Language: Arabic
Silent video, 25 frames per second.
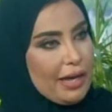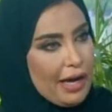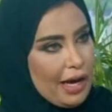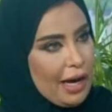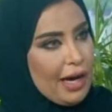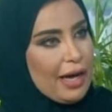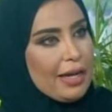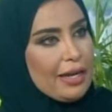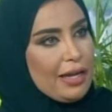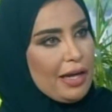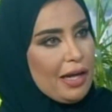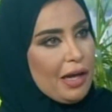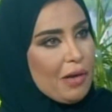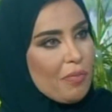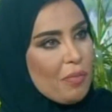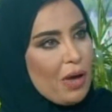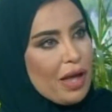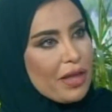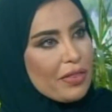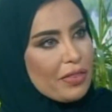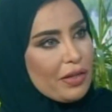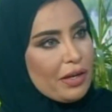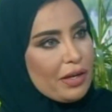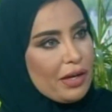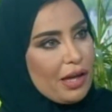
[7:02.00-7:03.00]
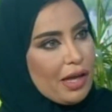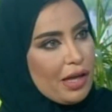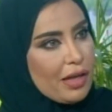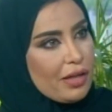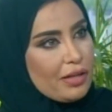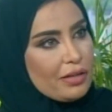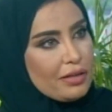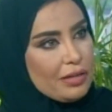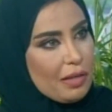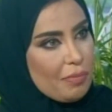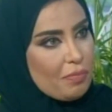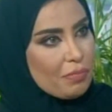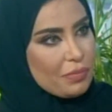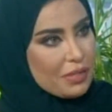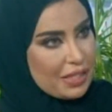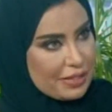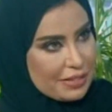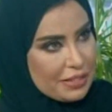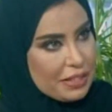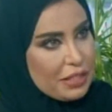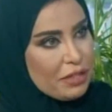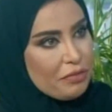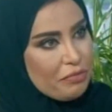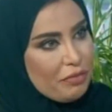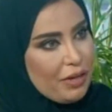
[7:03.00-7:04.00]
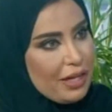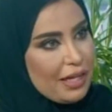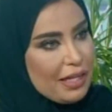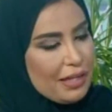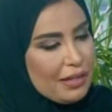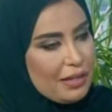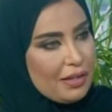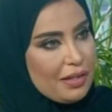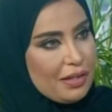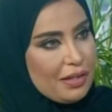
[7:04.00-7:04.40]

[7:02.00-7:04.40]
الحاله هم ايضا تم تصنيفها